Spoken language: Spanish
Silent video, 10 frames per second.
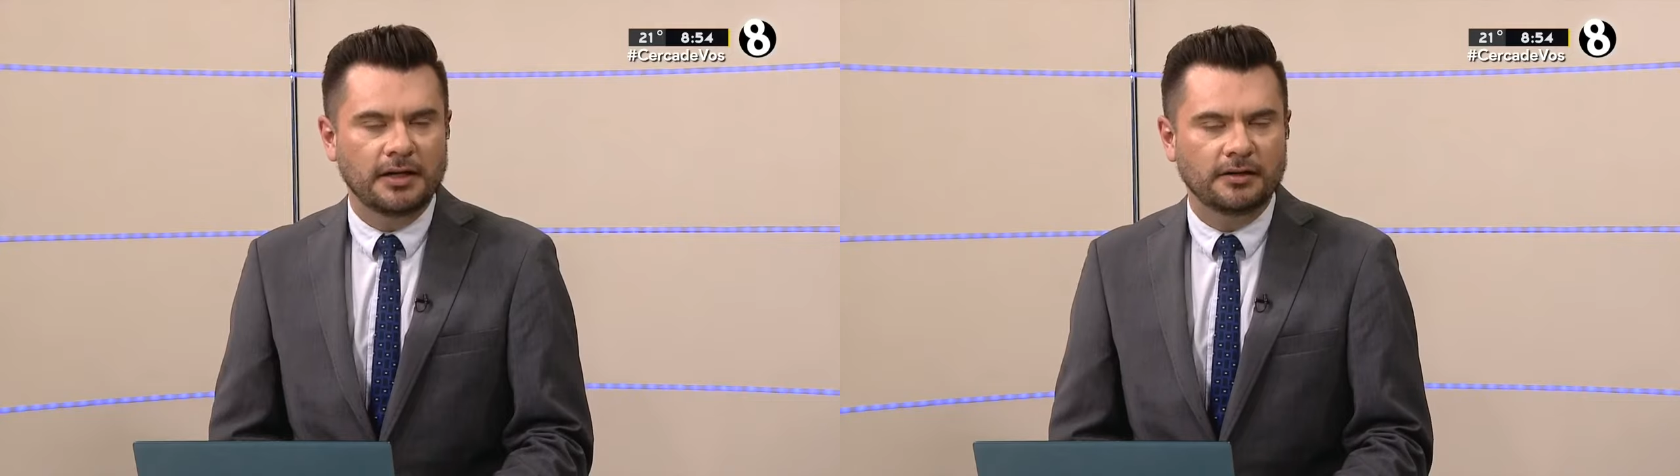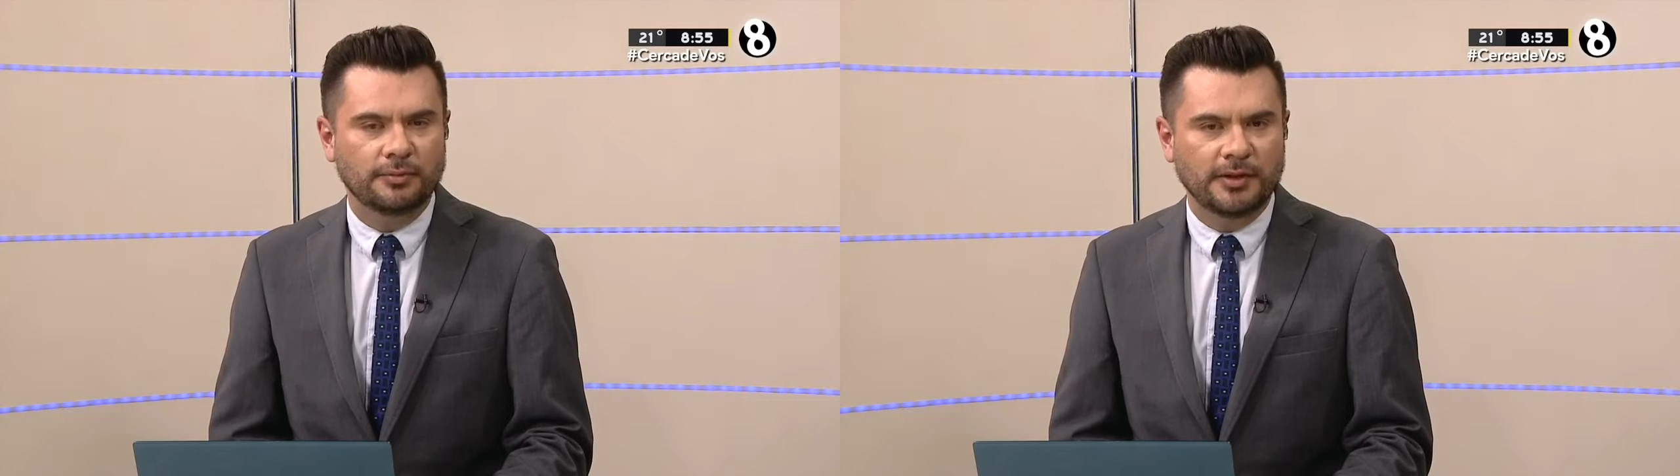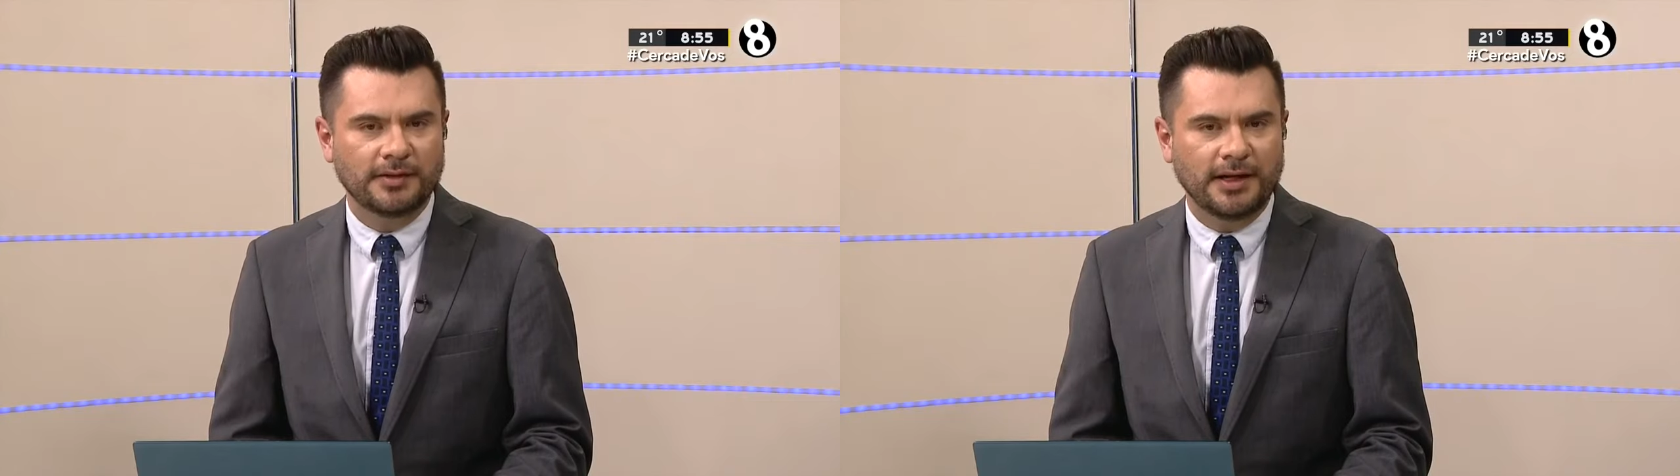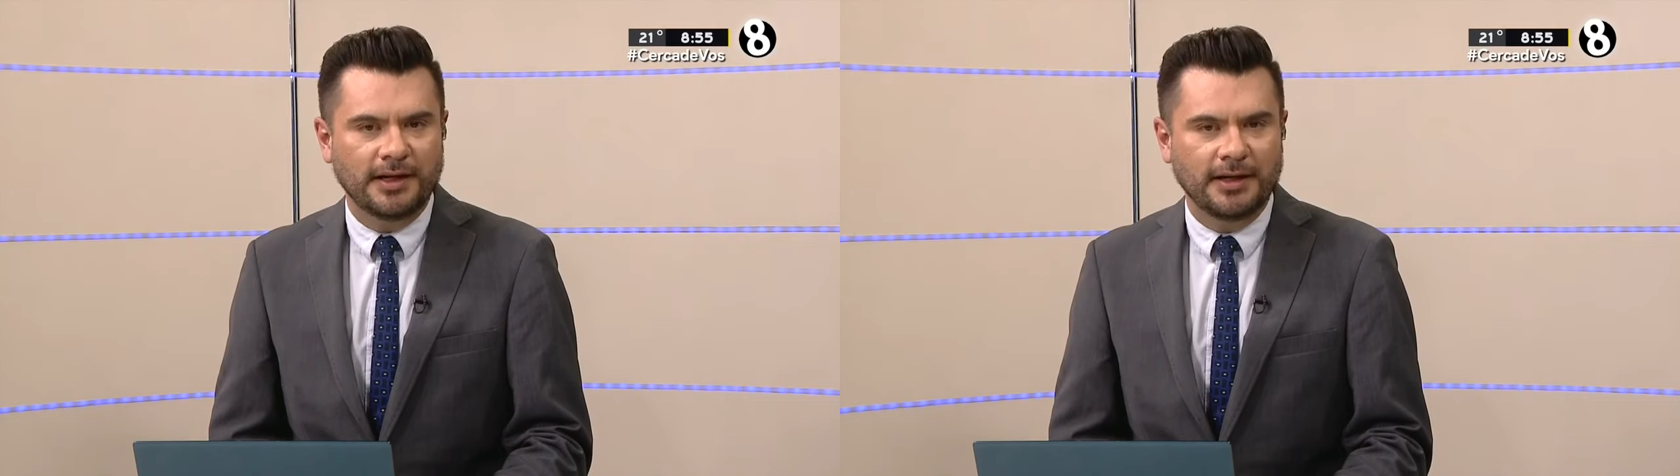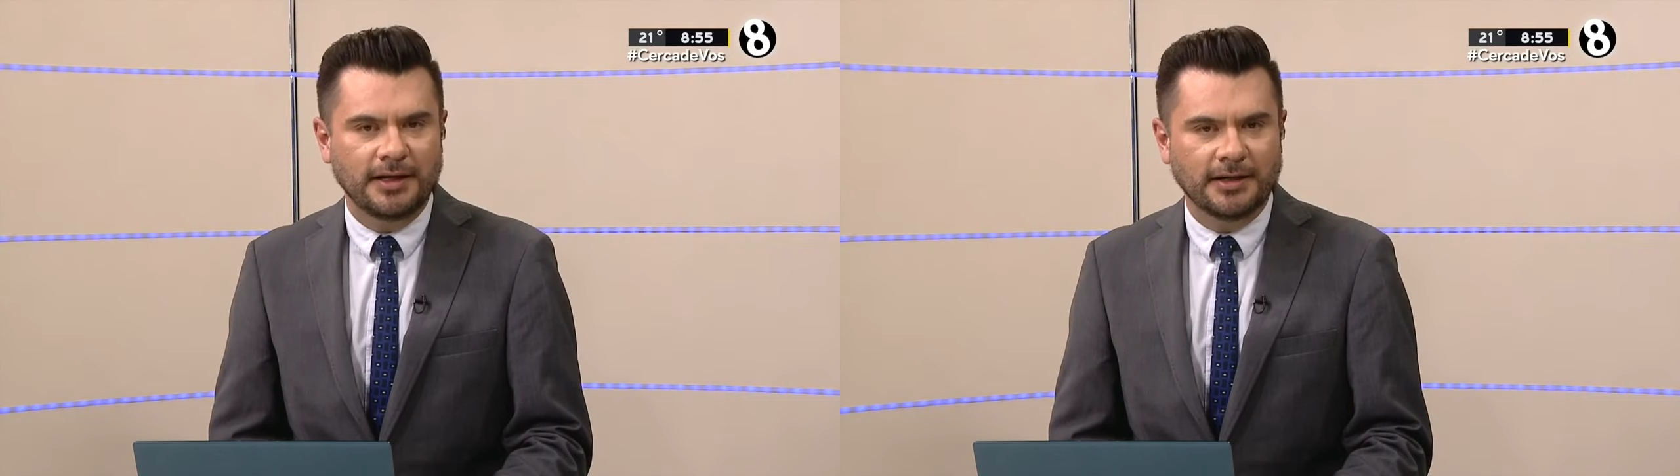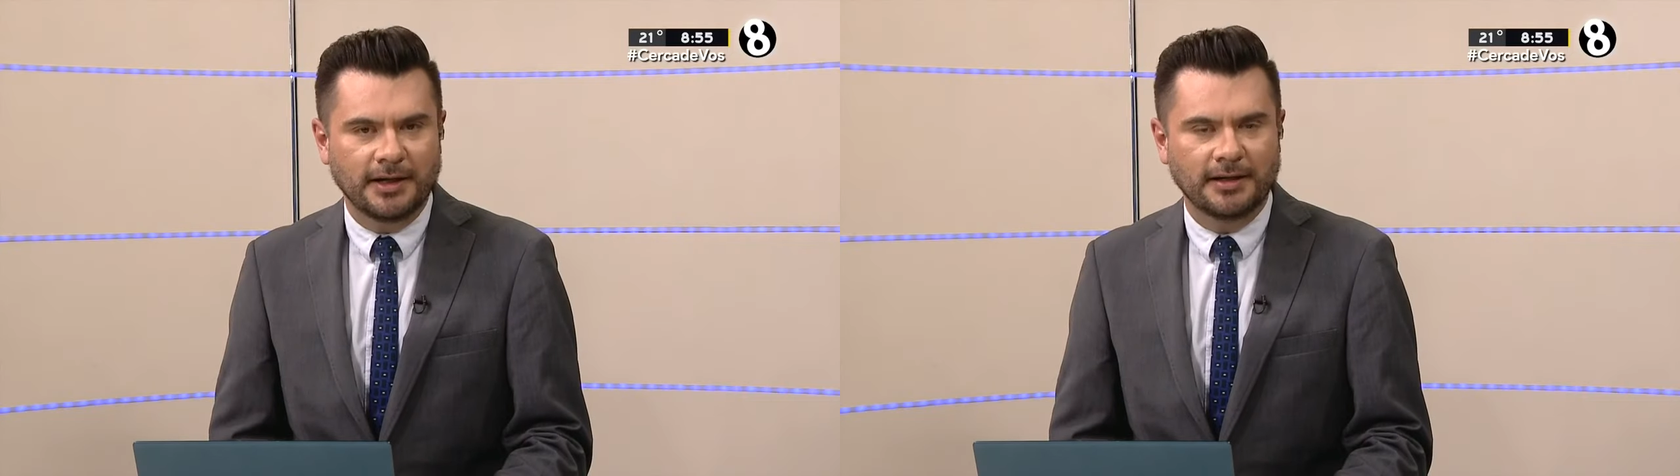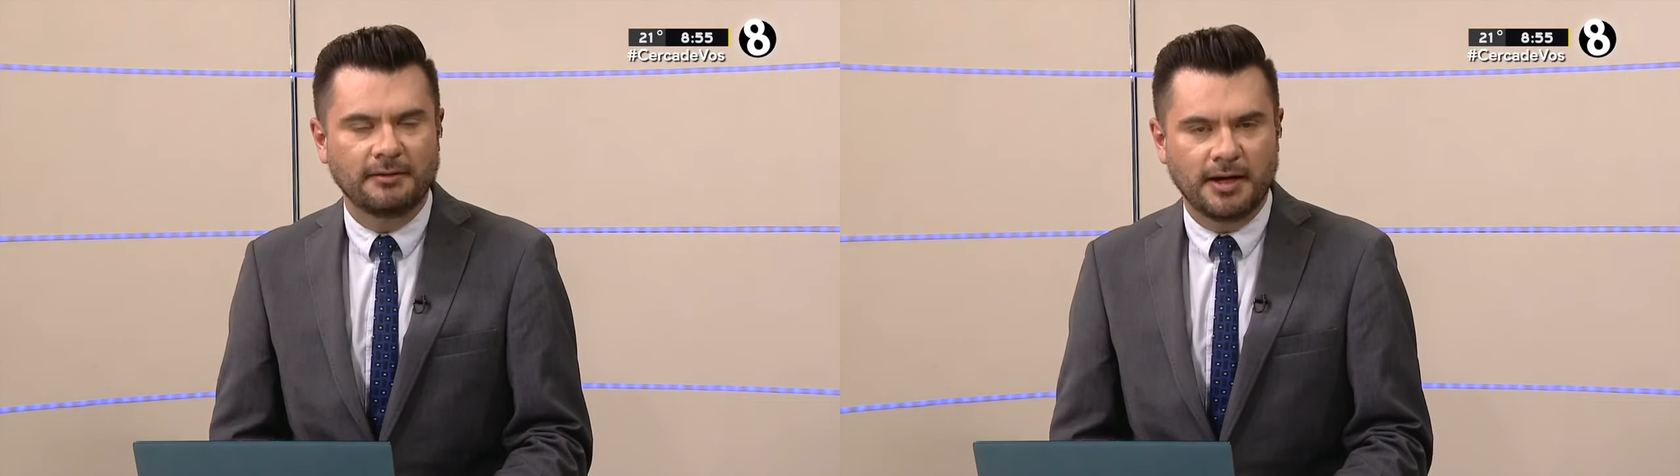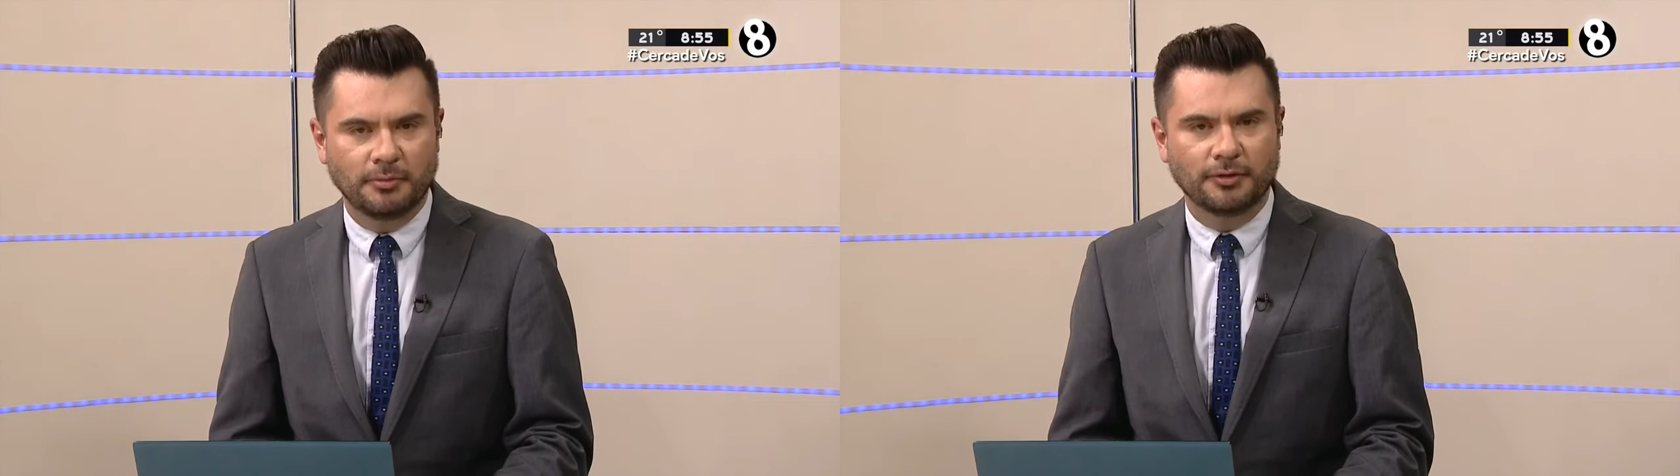respuesta el alcalde.
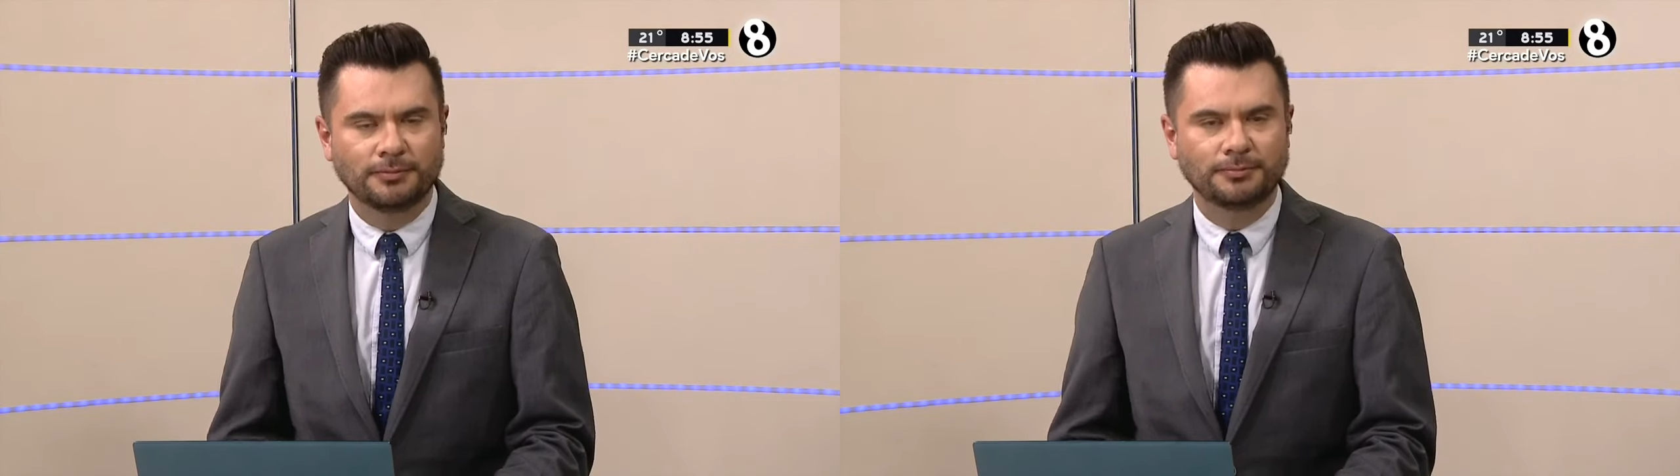veamos.